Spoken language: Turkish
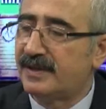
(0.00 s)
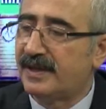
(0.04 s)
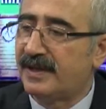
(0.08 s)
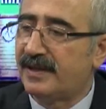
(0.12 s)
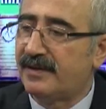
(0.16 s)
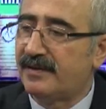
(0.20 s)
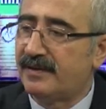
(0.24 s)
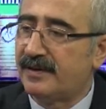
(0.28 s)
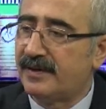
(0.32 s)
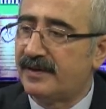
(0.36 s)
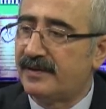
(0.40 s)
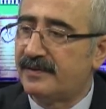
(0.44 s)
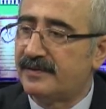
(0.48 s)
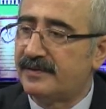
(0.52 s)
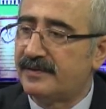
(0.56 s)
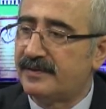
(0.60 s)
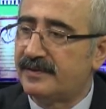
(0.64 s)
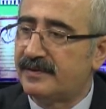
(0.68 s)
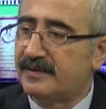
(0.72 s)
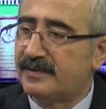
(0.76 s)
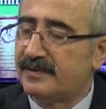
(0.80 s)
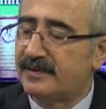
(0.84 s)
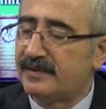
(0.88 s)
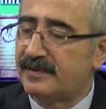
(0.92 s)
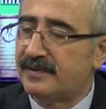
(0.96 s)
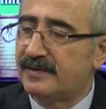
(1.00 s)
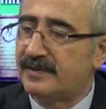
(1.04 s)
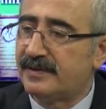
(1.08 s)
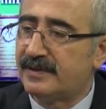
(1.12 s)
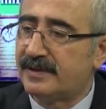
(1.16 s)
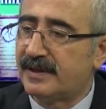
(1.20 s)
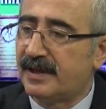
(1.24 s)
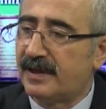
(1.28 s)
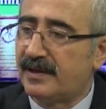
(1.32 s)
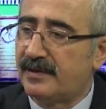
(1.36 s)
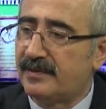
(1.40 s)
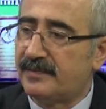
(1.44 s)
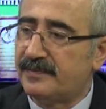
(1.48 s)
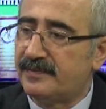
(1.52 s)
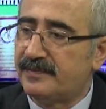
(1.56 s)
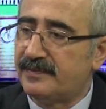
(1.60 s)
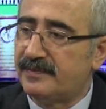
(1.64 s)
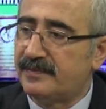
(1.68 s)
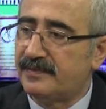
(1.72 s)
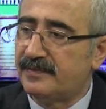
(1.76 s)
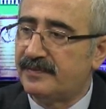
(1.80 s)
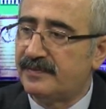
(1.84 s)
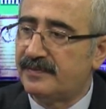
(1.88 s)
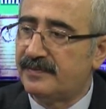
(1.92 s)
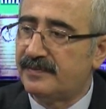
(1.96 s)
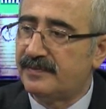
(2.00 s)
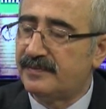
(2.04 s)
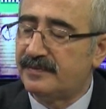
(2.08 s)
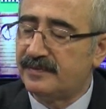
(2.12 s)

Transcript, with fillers: Bunları takip ediyoruz, görüyoruz.